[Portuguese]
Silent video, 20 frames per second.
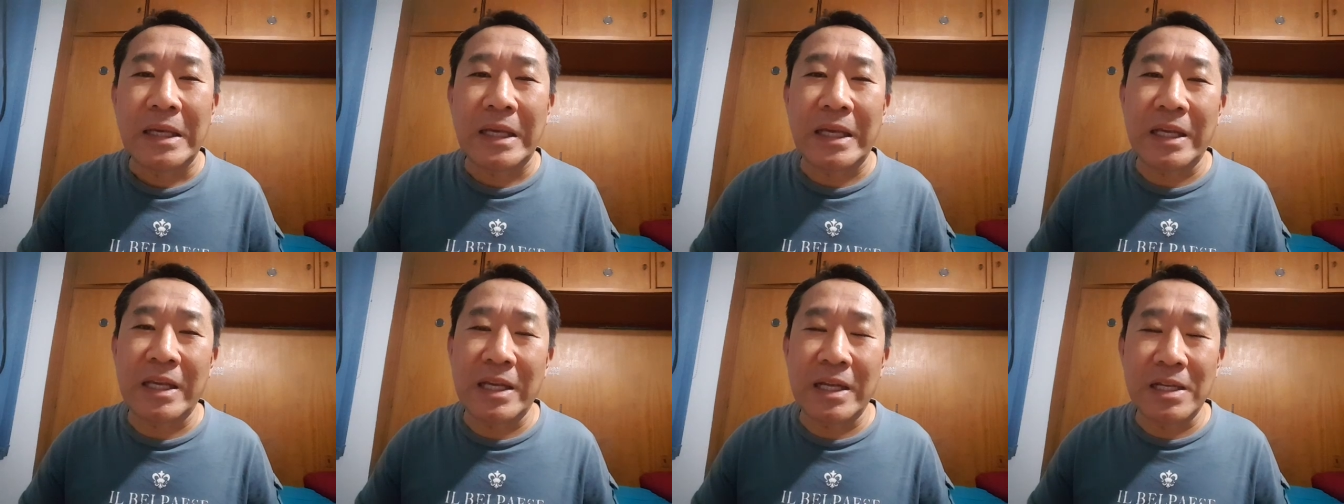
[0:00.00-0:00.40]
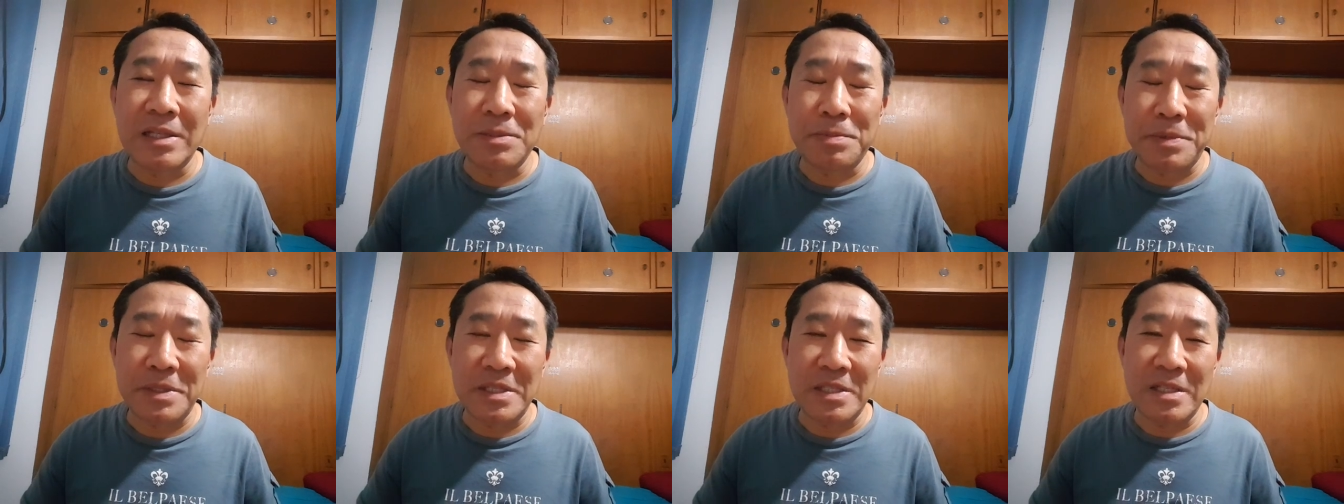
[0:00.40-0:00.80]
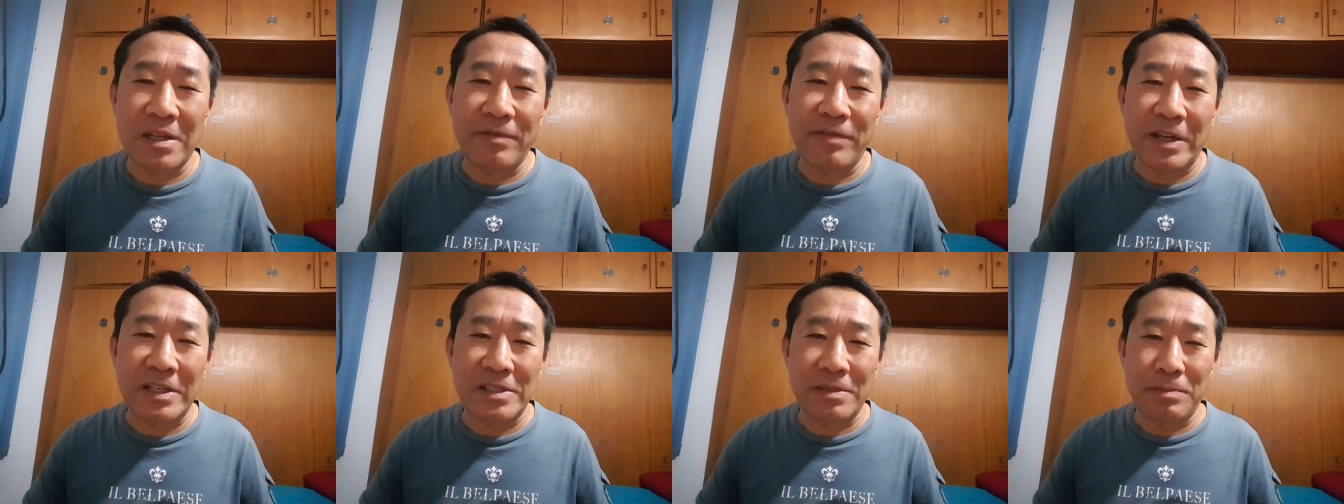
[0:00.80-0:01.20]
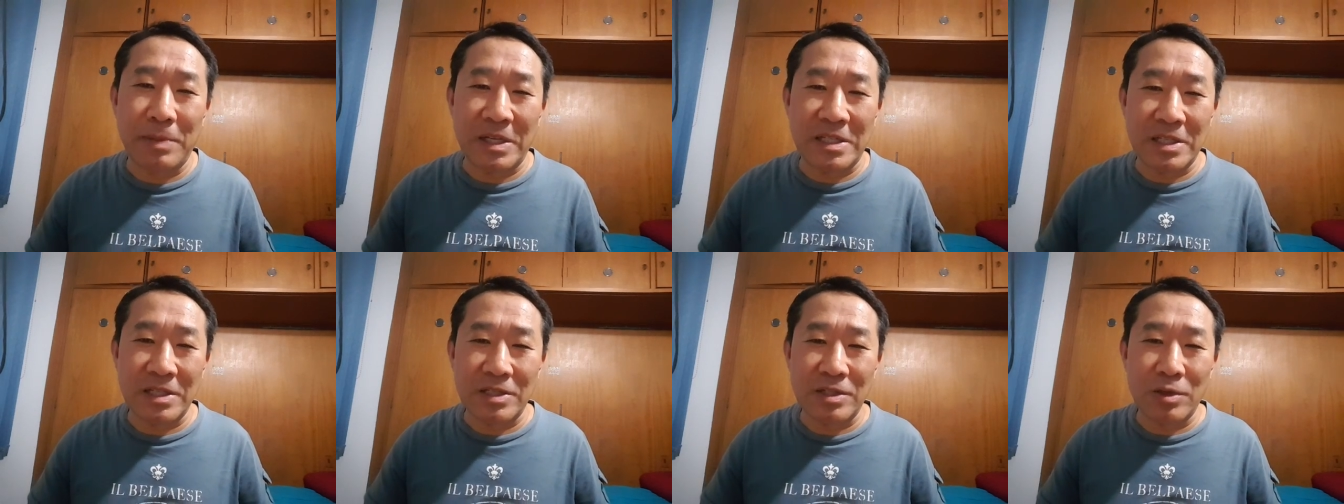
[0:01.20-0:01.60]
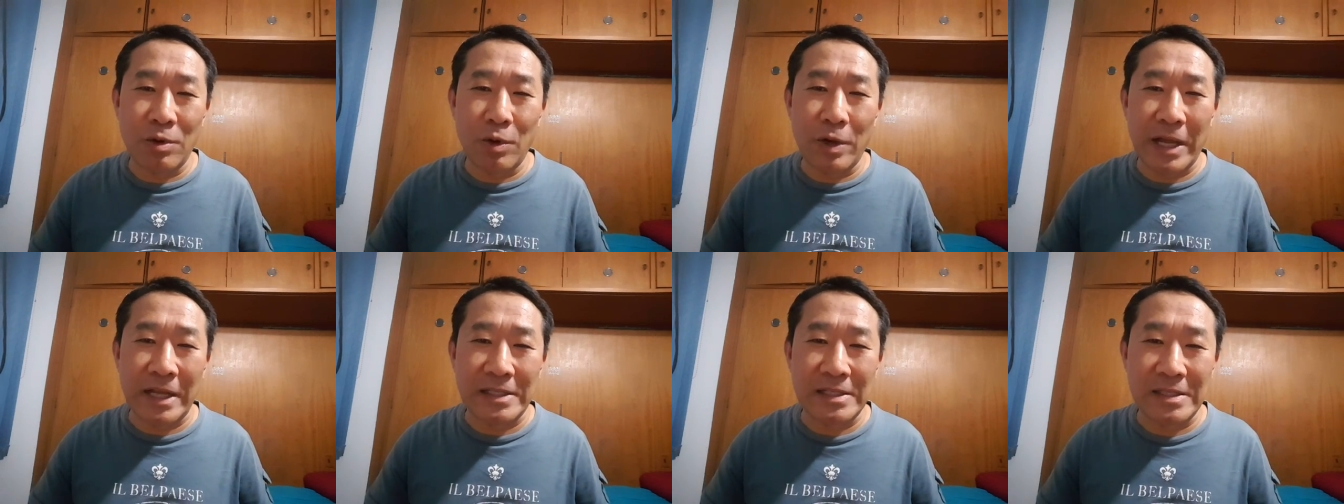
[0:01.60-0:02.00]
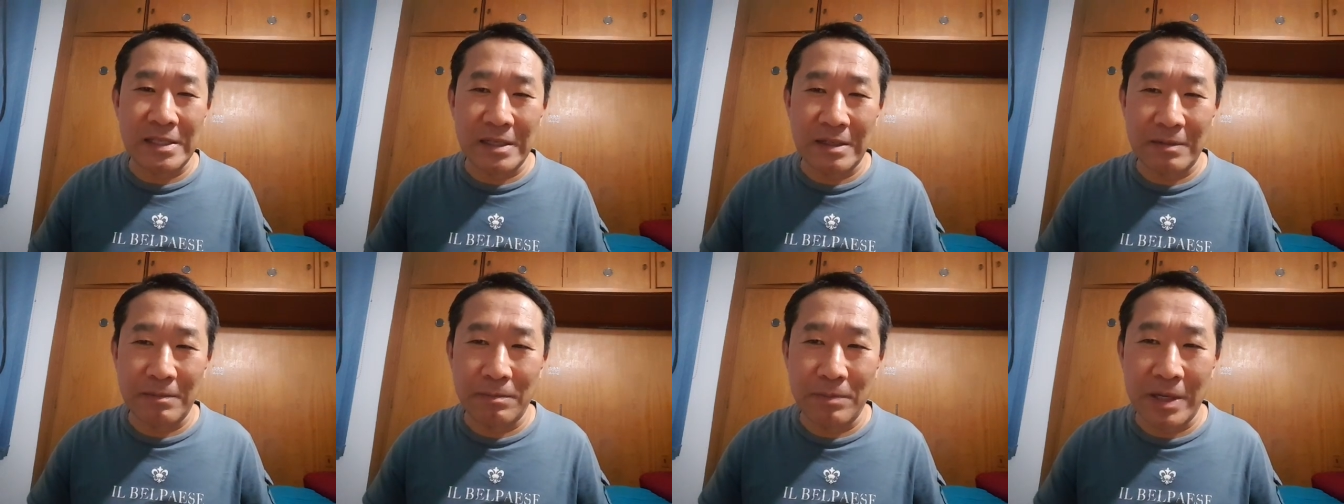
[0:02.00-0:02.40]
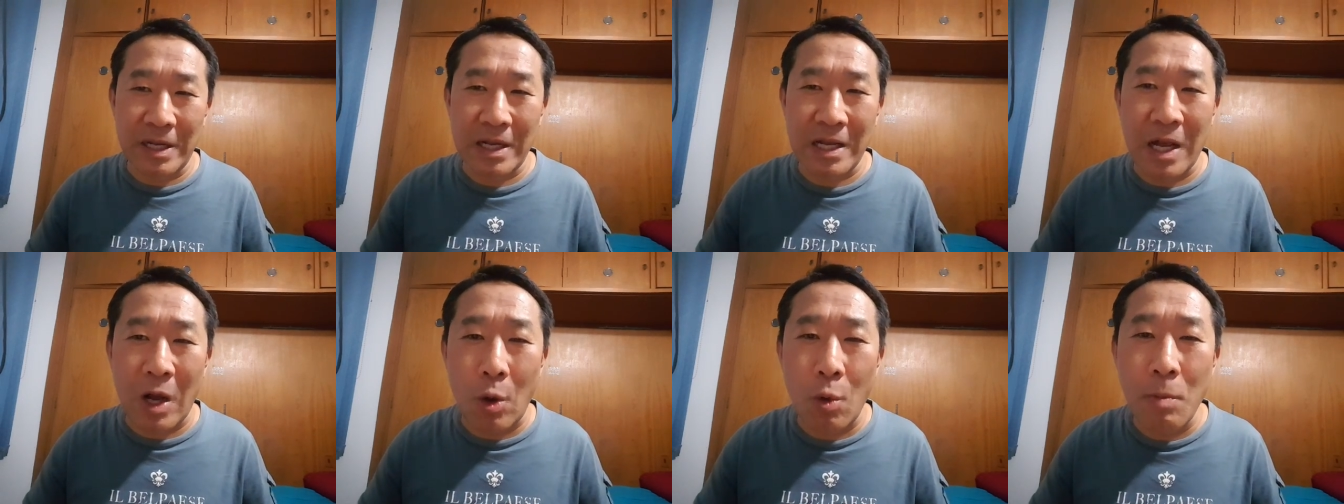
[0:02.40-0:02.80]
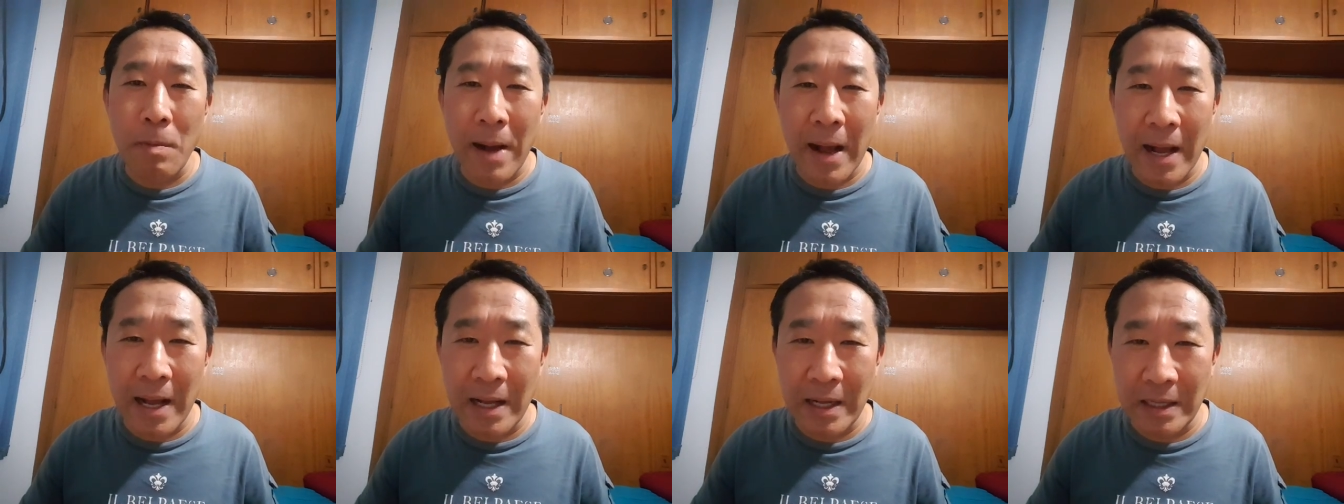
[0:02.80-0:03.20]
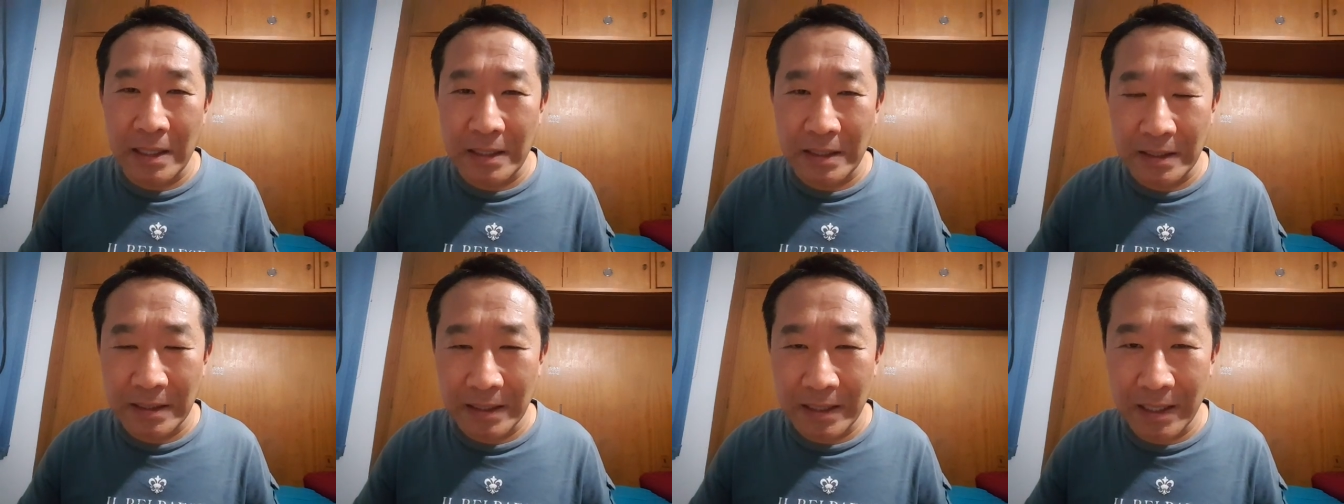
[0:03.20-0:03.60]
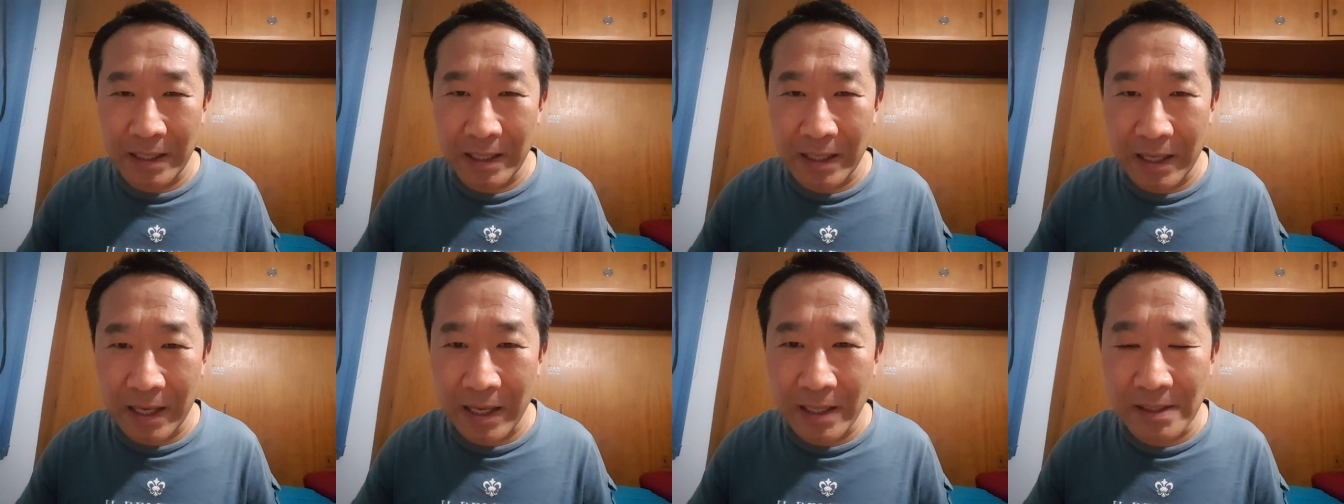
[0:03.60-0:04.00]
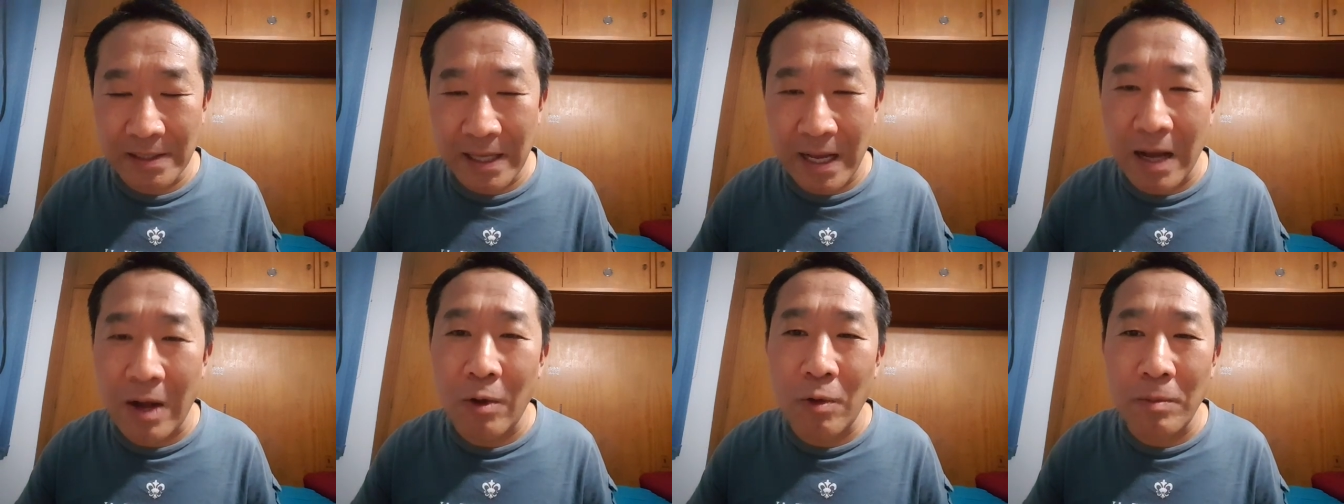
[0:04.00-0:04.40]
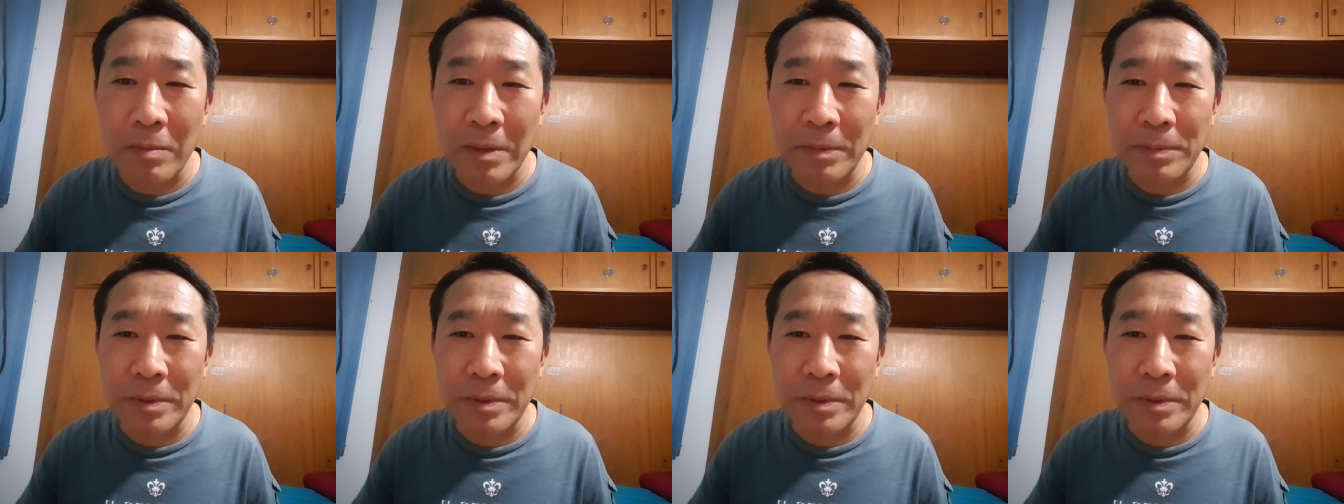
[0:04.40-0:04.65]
é que eles precisam fazer bastante oração para acalmar é, essa alma,